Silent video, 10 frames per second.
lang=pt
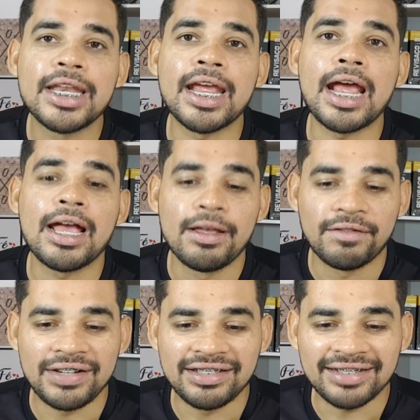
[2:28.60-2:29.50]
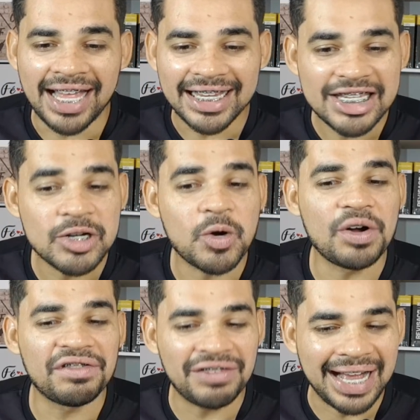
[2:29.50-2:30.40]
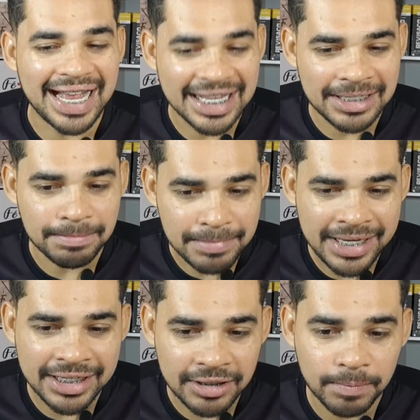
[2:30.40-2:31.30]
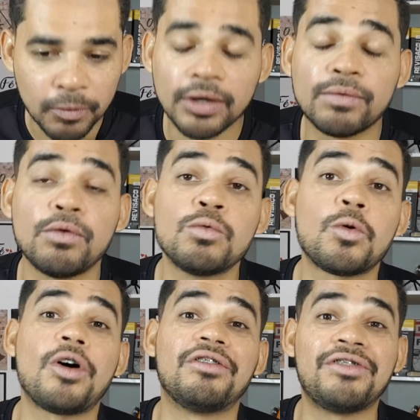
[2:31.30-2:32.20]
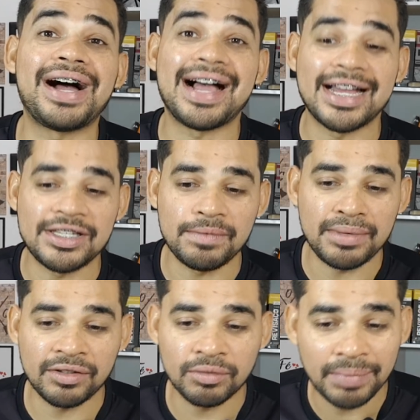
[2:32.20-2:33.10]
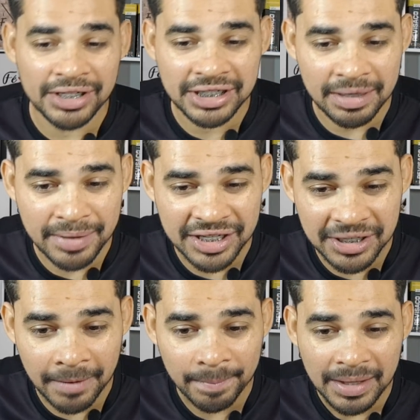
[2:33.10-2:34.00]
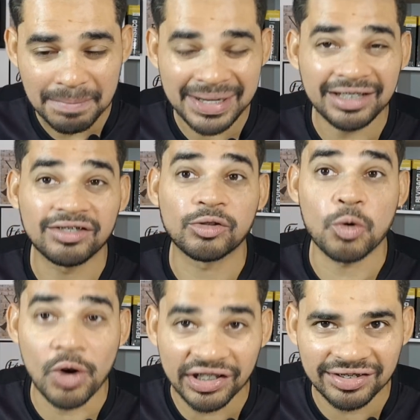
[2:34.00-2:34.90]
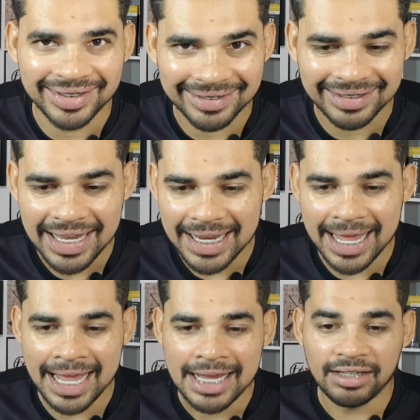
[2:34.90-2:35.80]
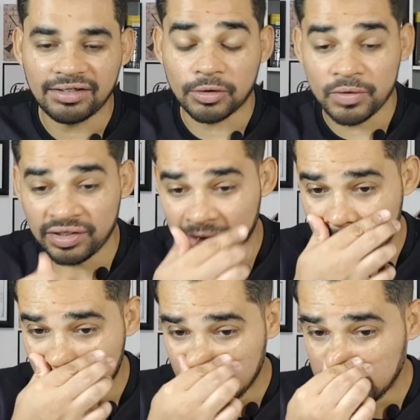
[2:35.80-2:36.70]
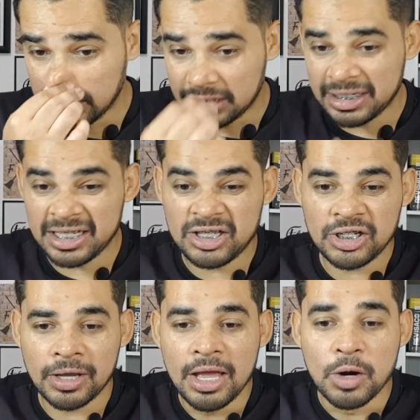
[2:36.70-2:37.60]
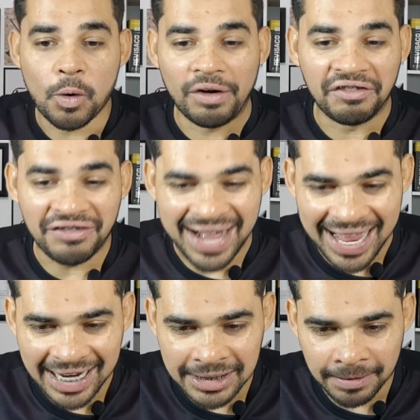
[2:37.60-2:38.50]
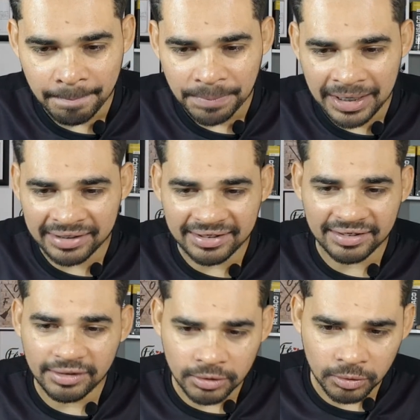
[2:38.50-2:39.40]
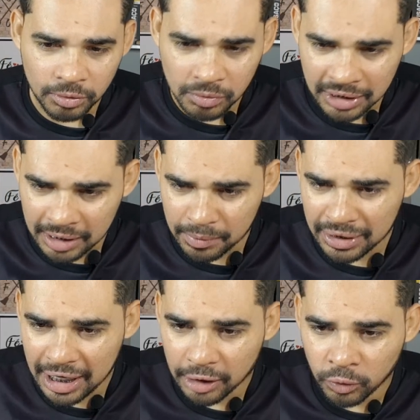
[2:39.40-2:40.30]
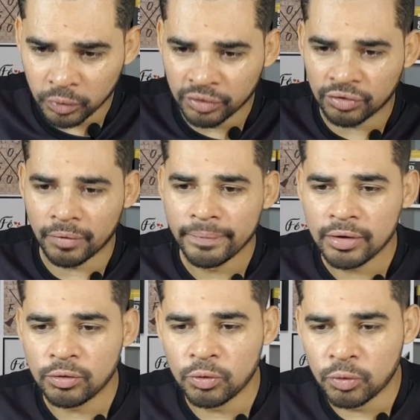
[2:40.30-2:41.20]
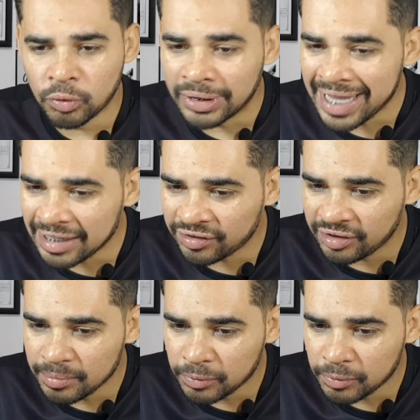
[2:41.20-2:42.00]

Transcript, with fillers: né, frisar aqui, covardemente, porque foi um covarde mesmo, praticamente aí, pelas costas, né? Isso é coisa de gente covarde. Assassinou o cabo Cardoso do 10